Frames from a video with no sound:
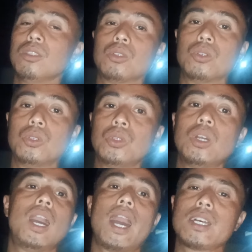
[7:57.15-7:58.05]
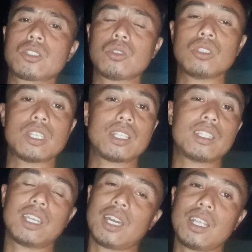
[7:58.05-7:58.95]
तो आज को तो ज़्यादा
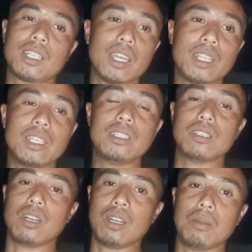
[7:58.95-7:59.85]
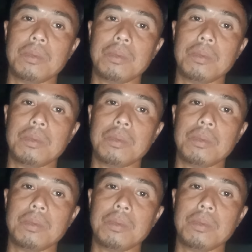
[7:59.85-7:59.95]
दिखाना था ही नहीं आ,